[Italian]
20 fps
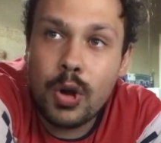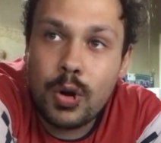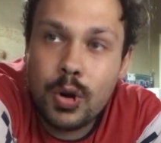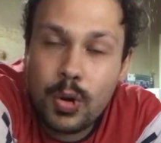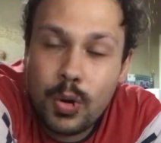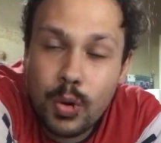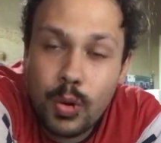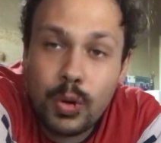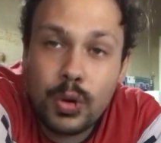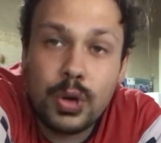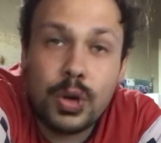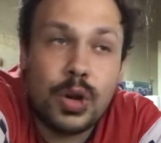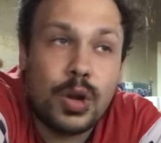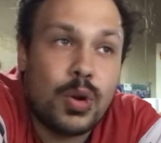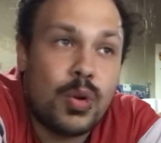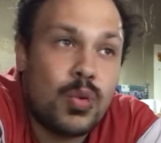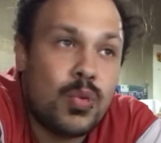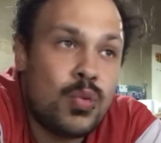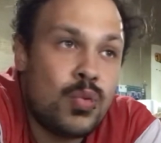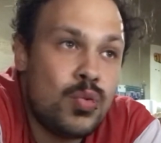con
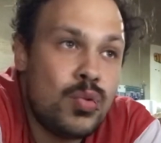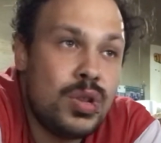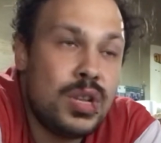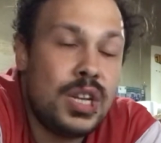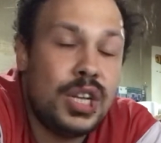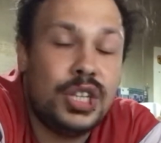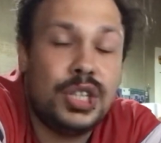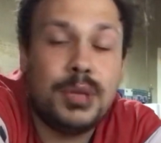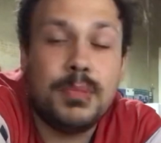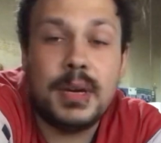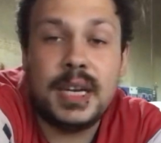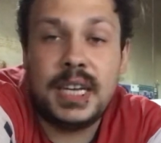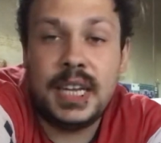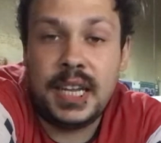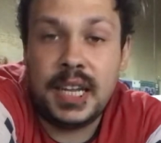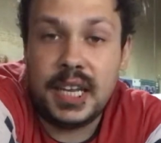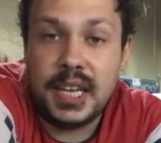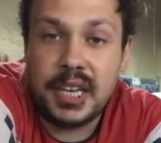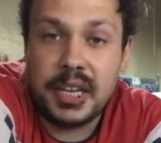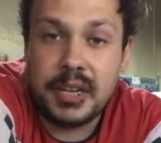11
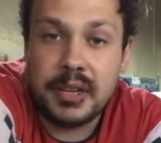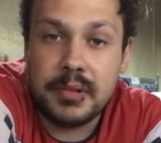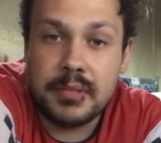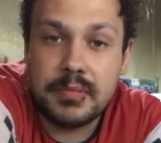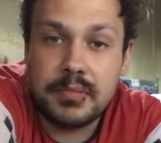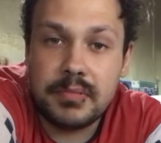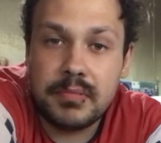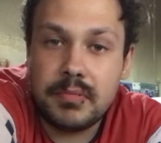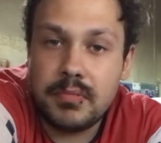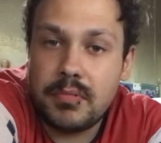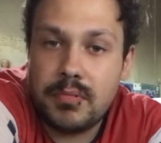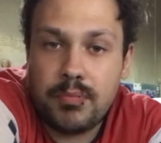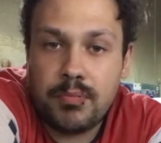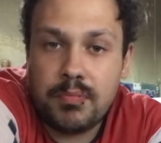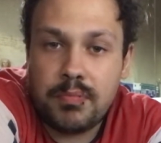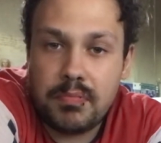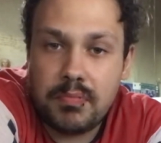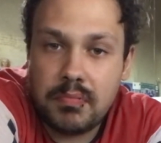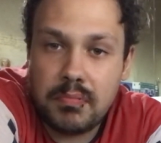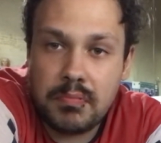manichini.
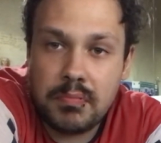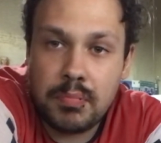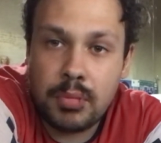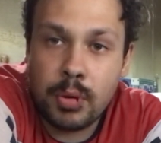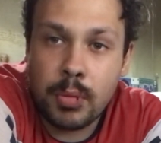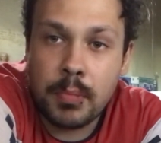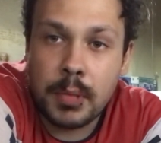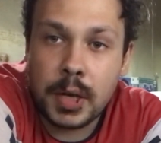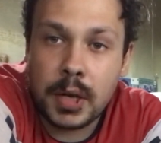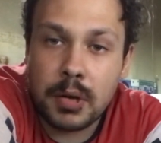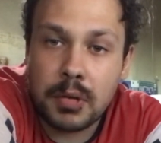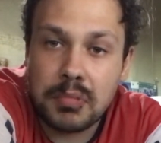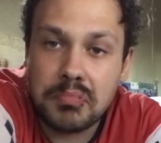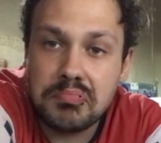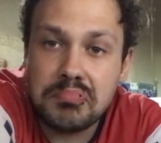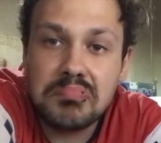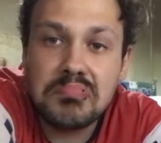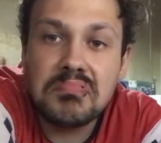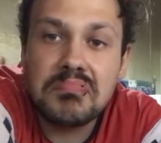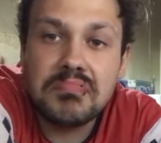Più o meno.
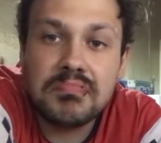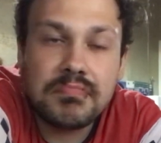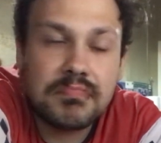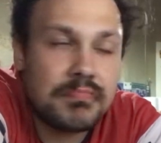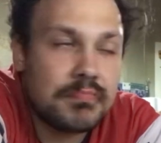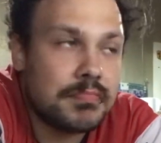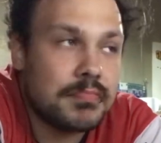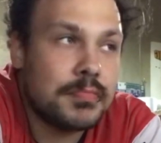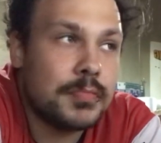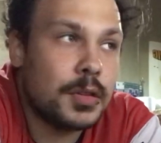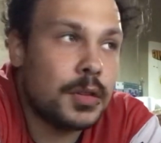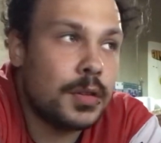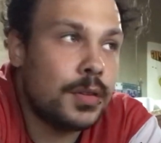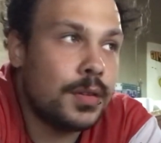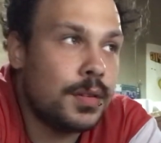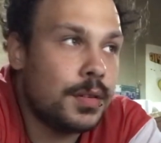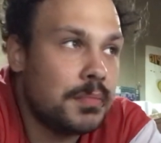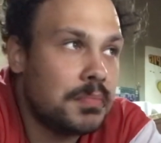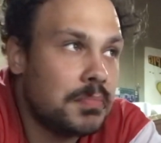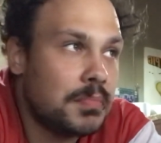
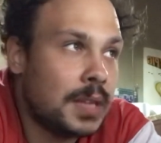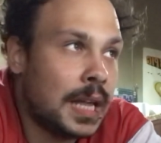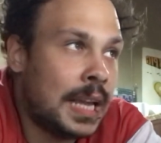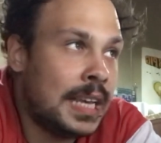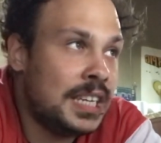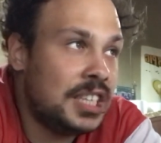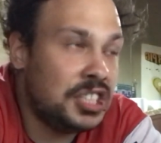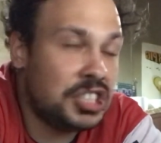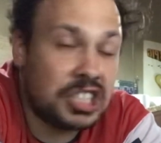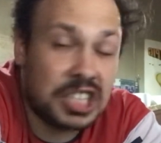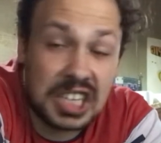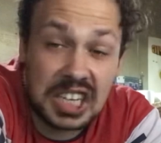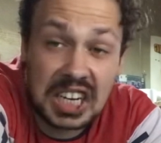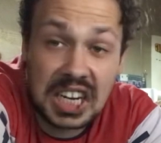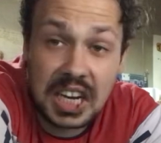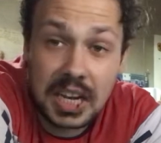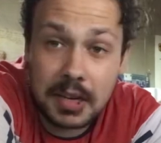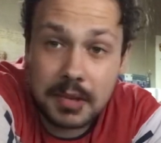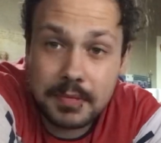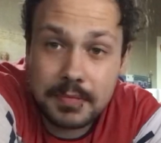
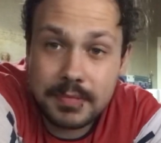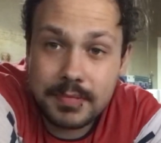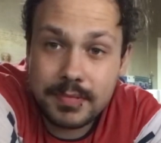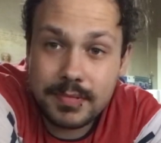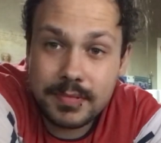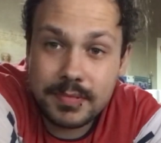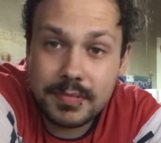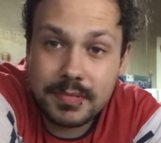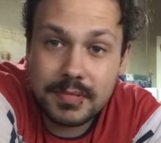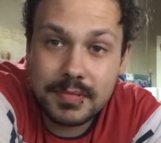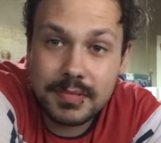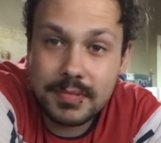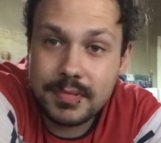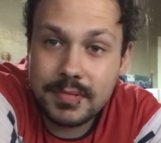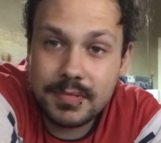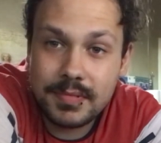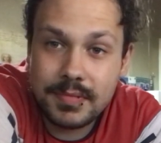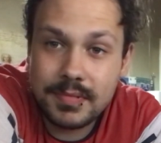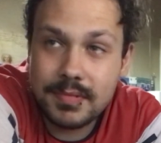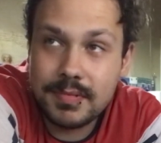All'incirca.
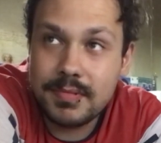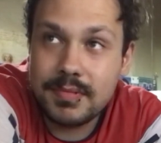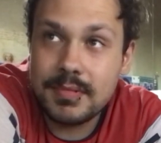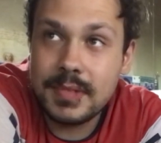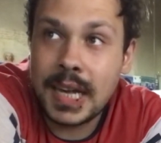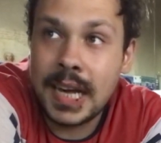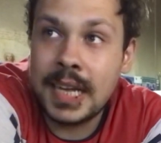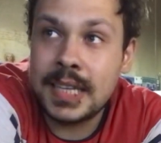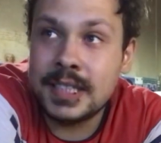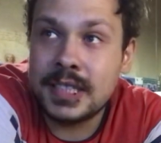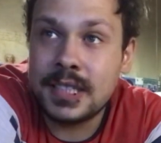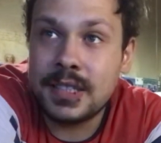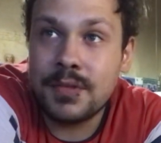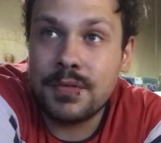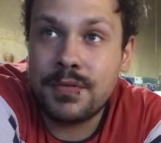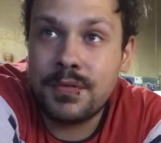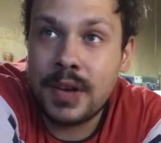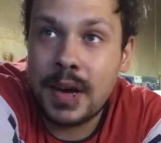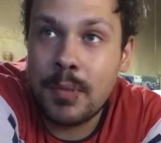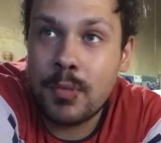Anzi,
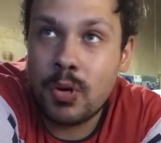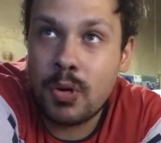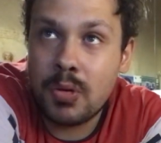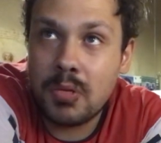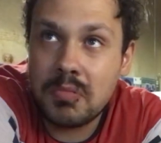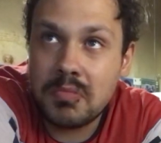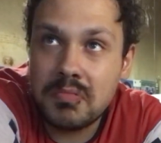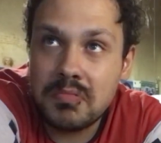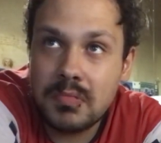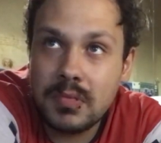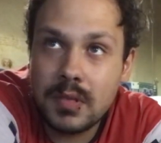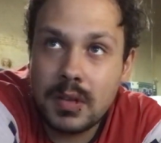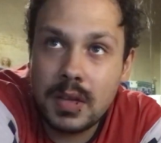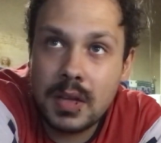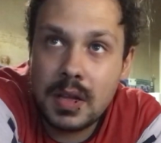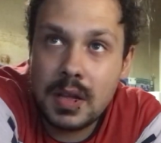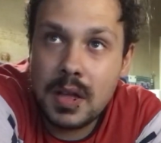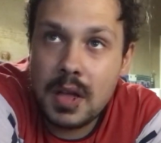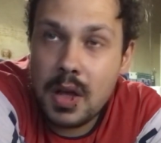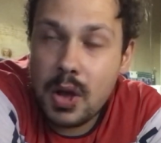famo
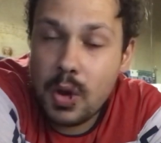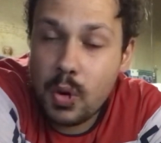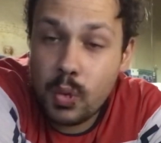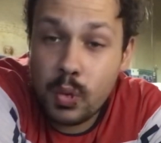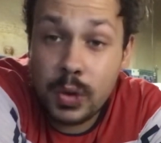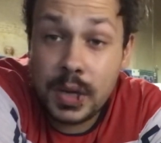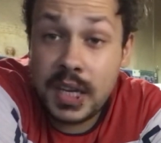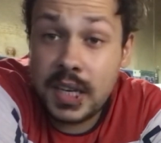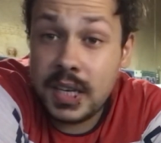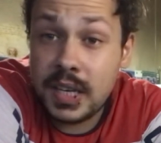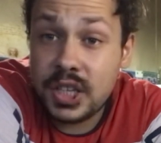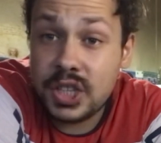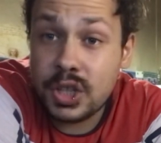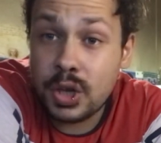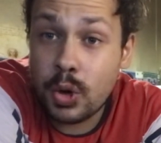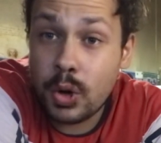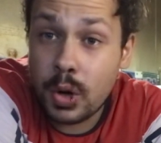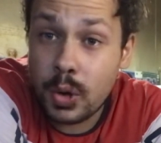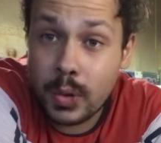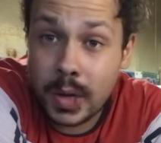15
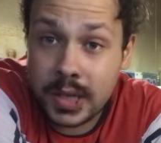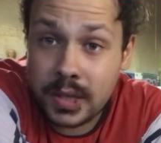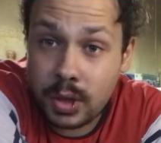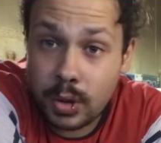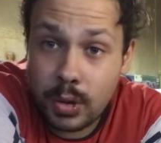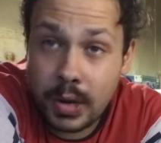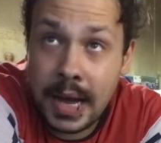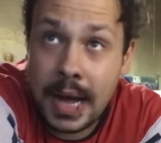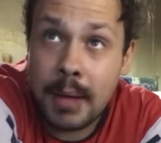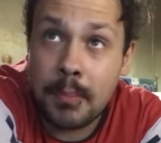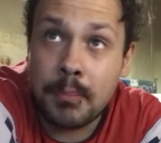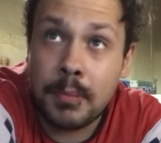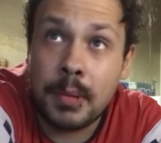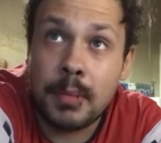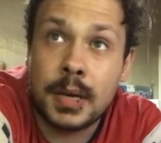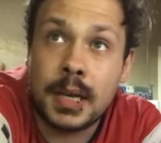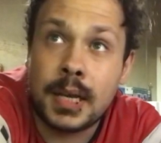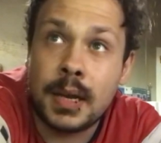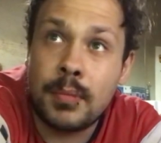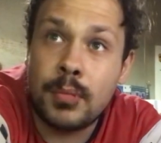con i 4 cambi.
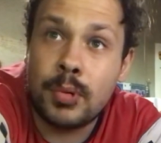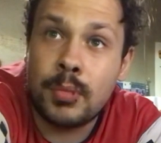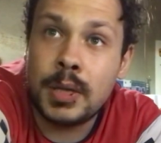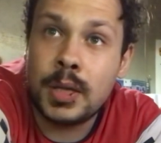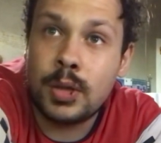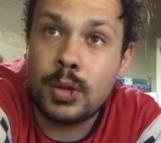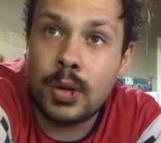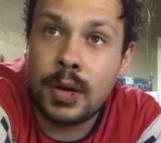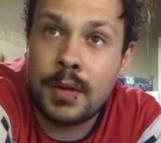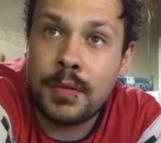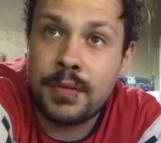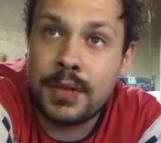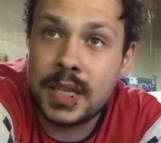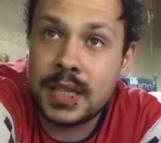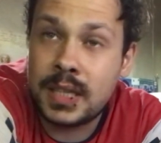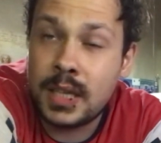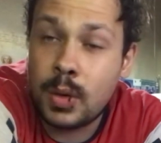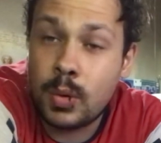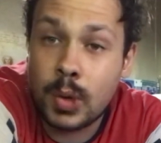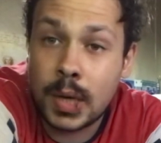Perché al momento ne ha
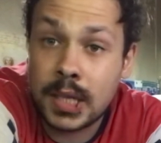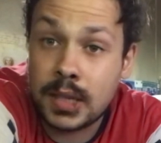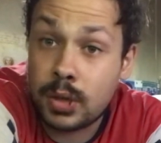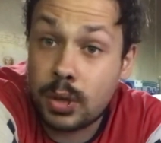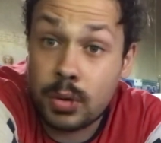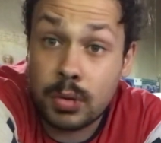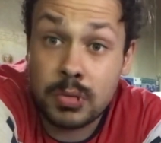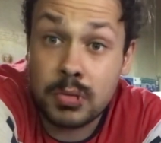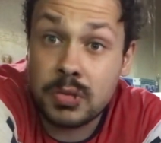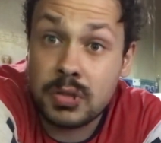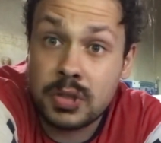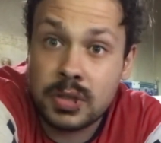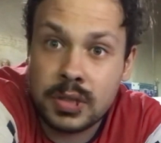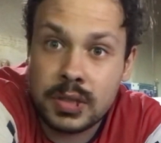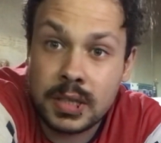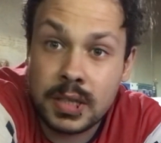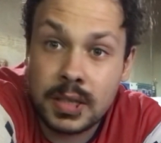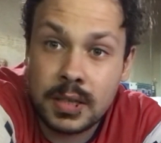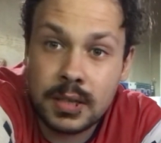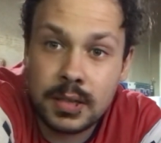fatti 4. Non so
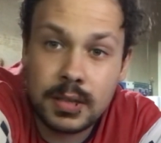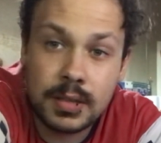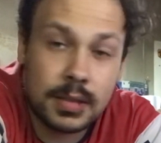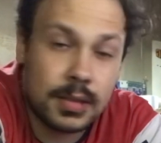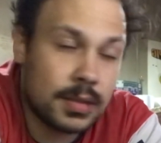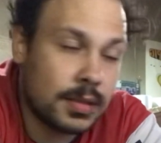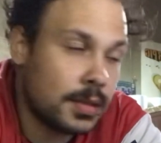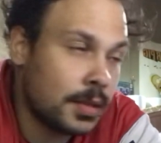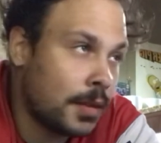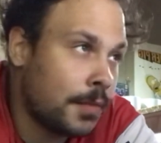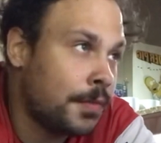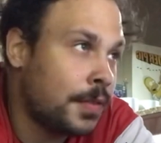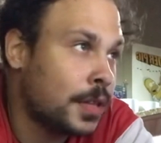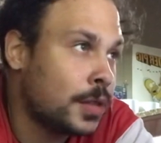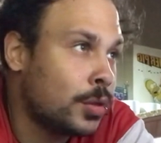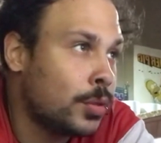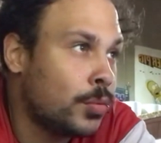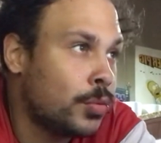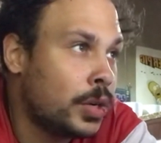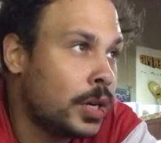se, se ha
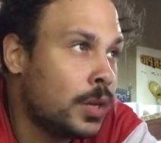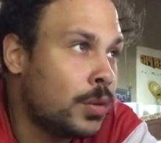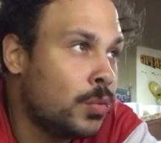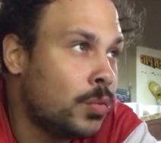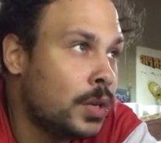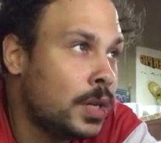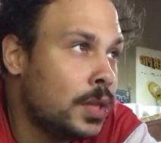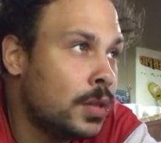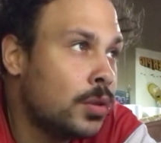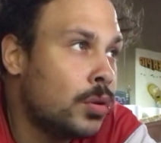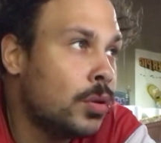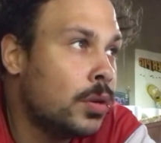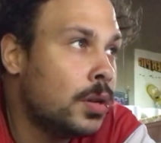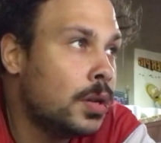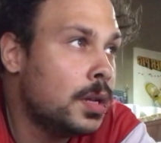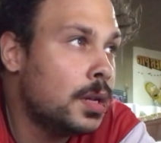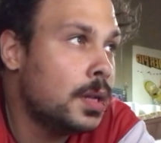fatto pure il quinto.